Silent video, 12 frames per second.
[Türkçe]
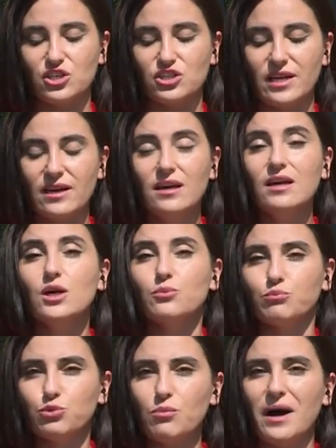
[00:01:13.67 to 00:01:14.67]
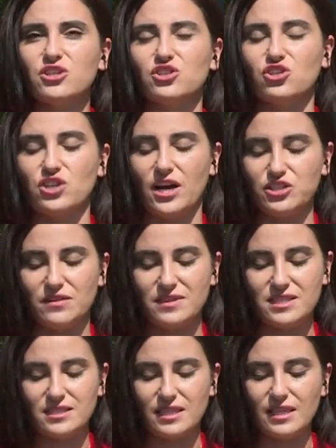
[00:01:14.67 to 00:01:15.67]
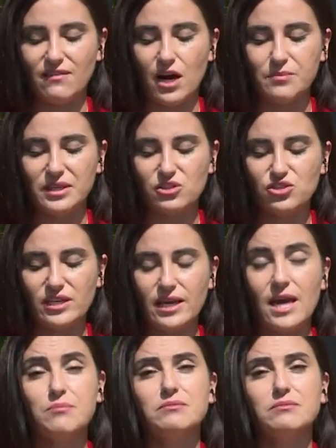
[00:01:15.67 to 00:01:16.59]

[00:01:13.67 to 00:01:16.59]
İşte bu başlık çerçevesinde devam edecek. Hem